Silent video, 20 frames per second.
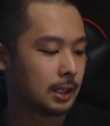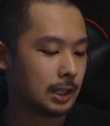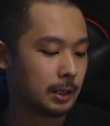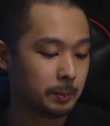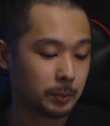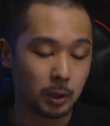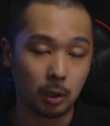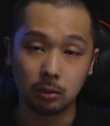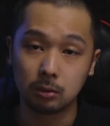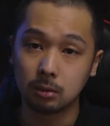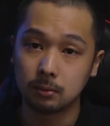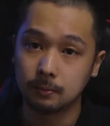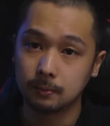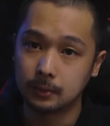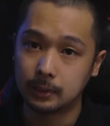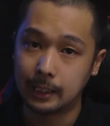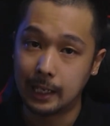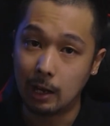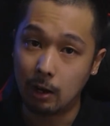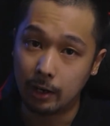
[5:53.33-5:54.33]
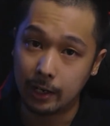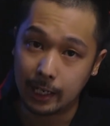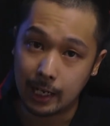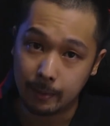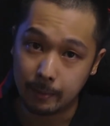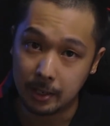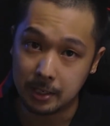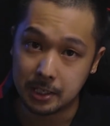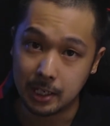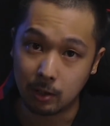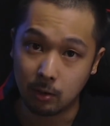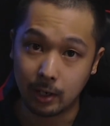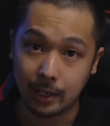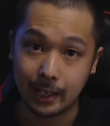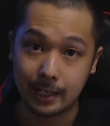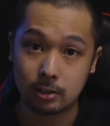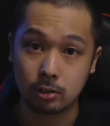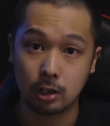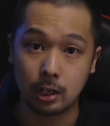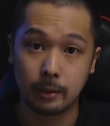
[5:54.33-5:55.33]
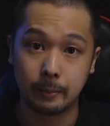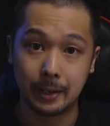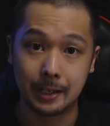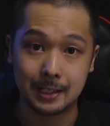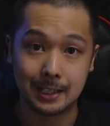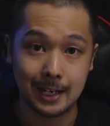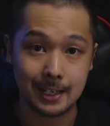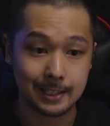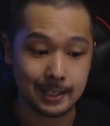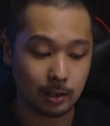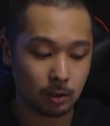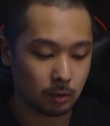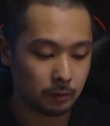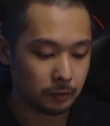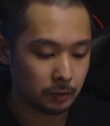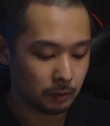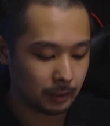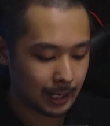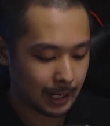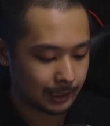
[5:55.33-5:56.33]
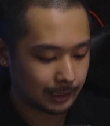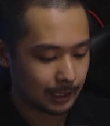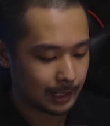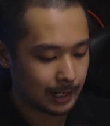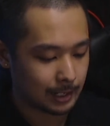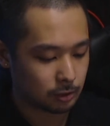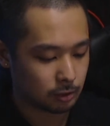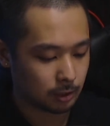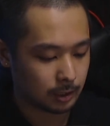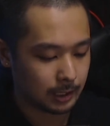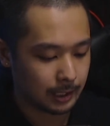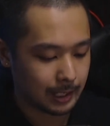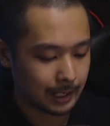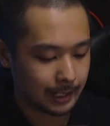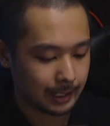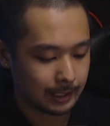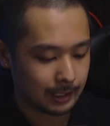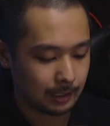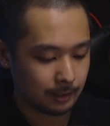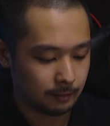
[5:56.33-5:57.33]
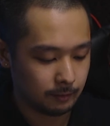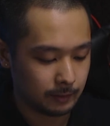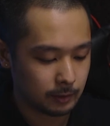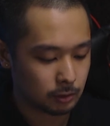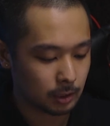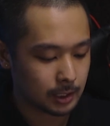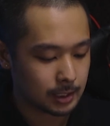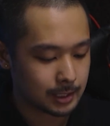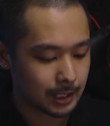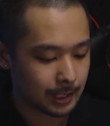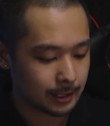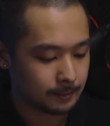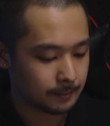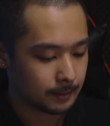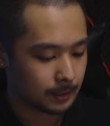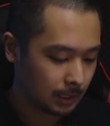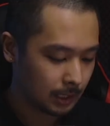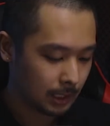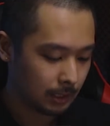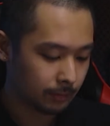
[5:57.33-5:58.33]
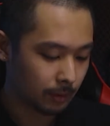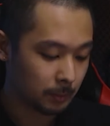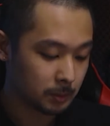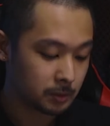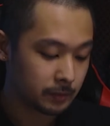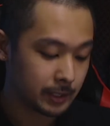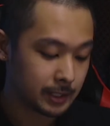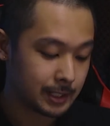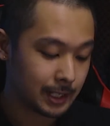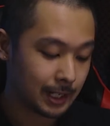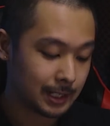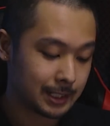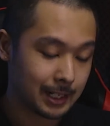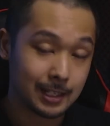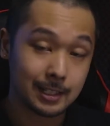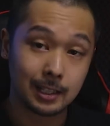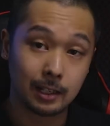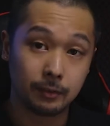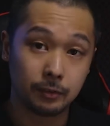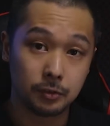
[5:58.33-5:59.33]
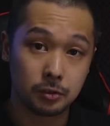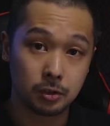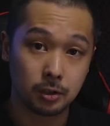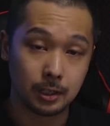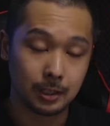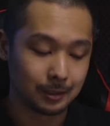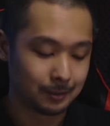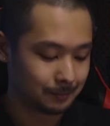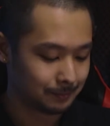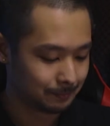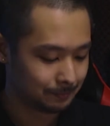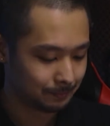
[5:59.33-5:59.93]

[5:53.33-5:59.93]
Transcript: E pronto, teoricamente agora a sua câmera já está configurada, é só clicar aqui em visualizar e vamos ver se ela já está funcionando.